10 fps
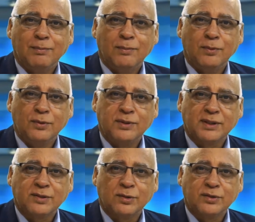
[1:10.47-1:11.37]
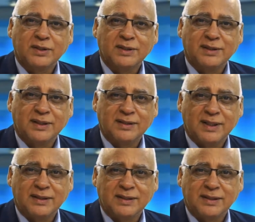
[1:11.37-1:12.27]
muchas cosas
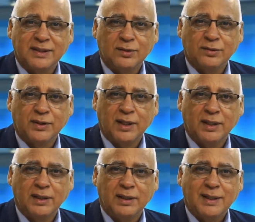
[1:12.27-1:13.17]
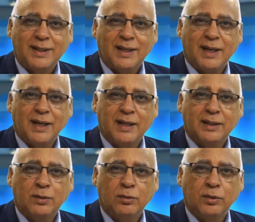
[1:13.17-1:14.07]
interesantes que contarle a
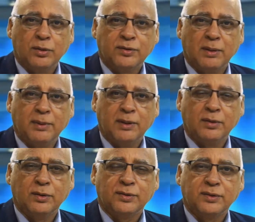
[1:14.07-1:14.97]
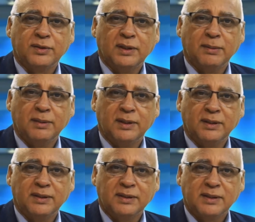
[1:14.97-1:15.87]
cada uno de los amigos
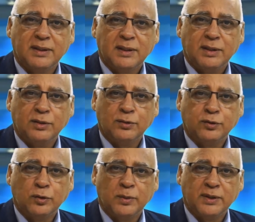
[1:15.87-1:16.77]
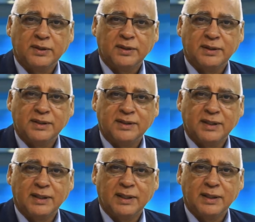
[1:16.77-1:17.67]
televidentes, youtubers de este
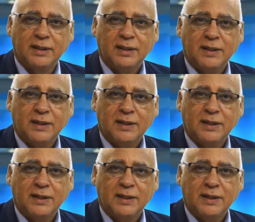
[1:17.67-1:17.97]
canal,